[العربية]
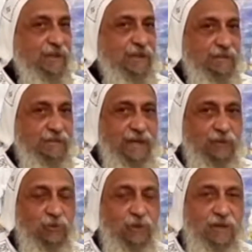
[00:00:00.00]

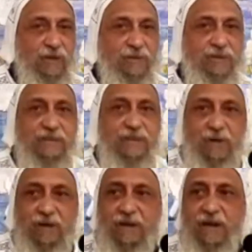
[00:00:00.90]
ذاته لقد
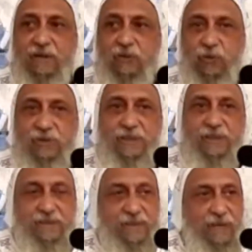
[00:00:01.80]
استمر أن يظهر
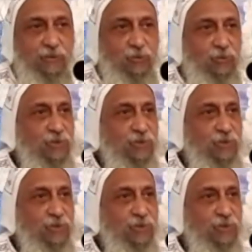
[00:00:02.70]
ذاته